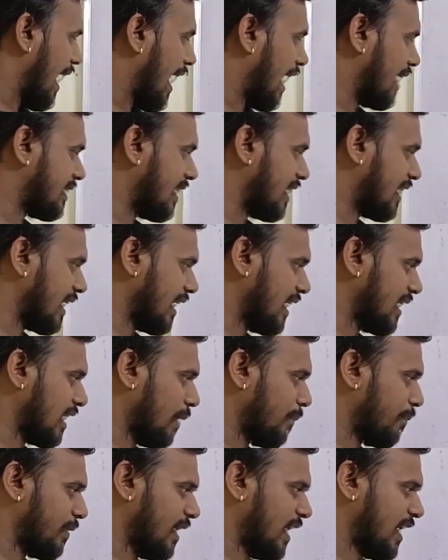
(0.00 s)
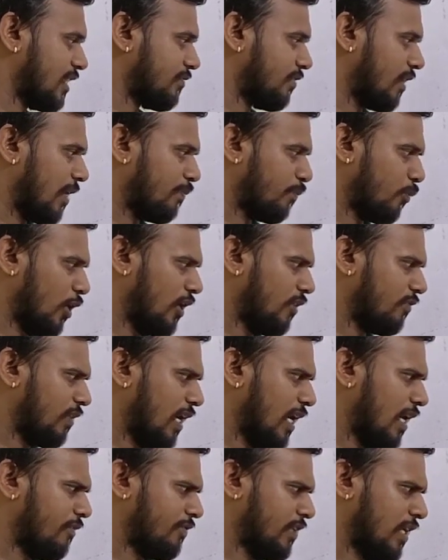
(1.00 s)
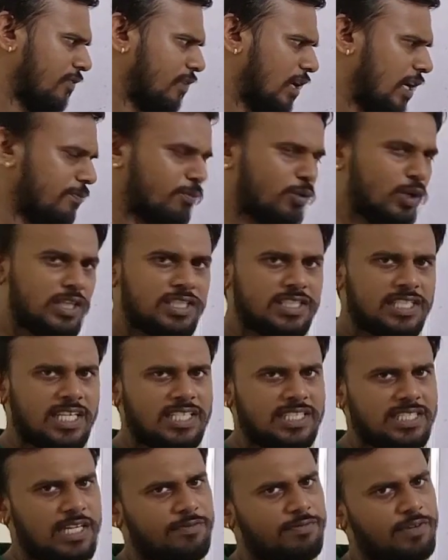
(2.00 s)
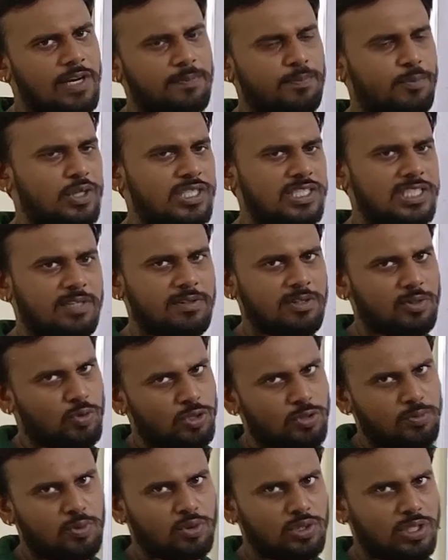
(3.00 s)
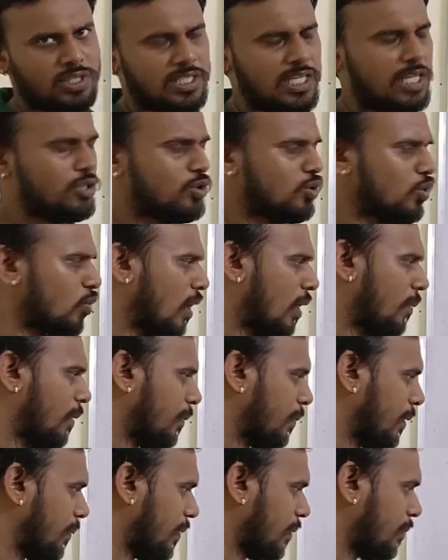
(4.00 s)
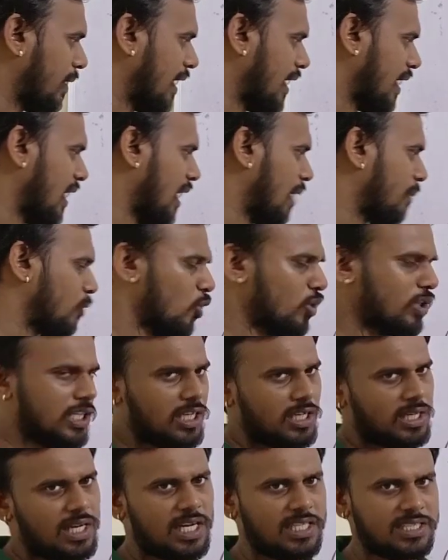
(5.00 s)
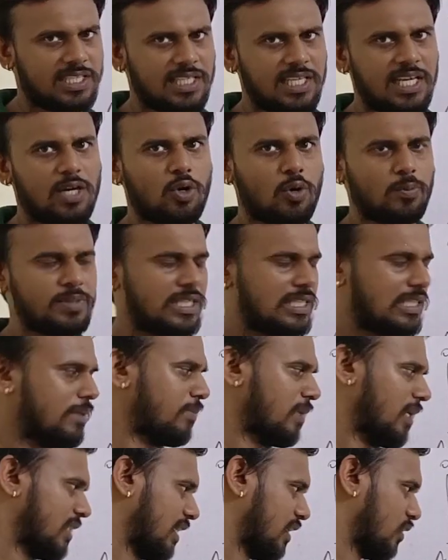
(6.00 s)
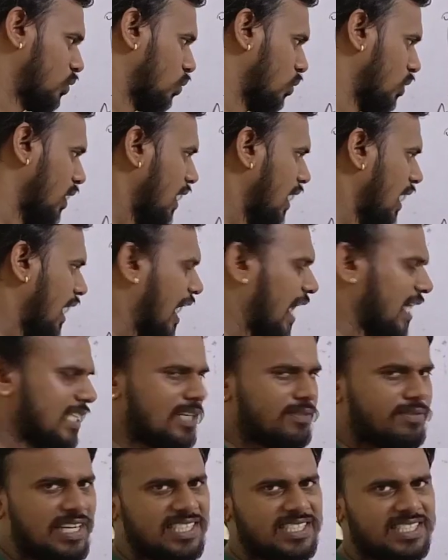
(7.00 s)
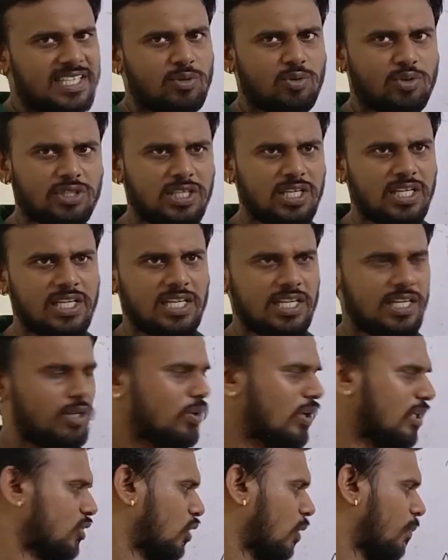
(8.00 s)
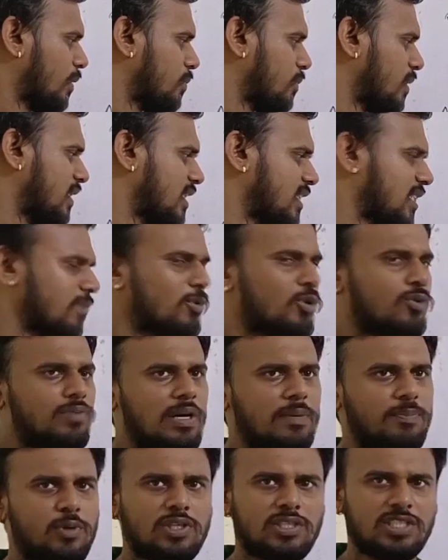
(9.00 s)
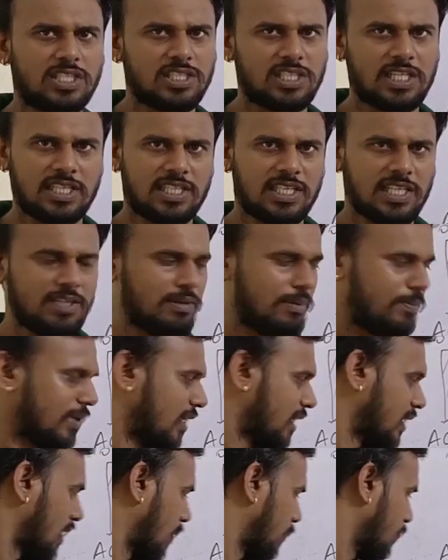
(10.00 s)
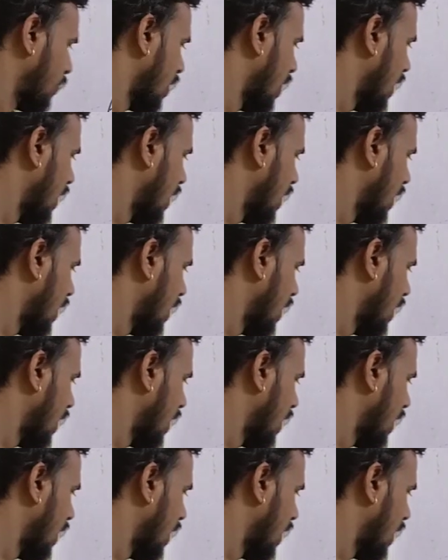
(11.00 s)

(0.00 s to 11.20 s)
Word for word: एसिड रेन का पीएच 5.5 या 5.6 या 5.7 कुछ भी हो सकता है जो वहाँ पर पेपर में आएगा हम लोग टिक लगा सकेंगे अगर ऑब्जेक्टिव में आता तो अदरवाइज सर कुछ नहीं लिखने को आता तो अपनी मर्जी से हम लोग 5.6 लिख देंगे वहाँ पर ठीक ना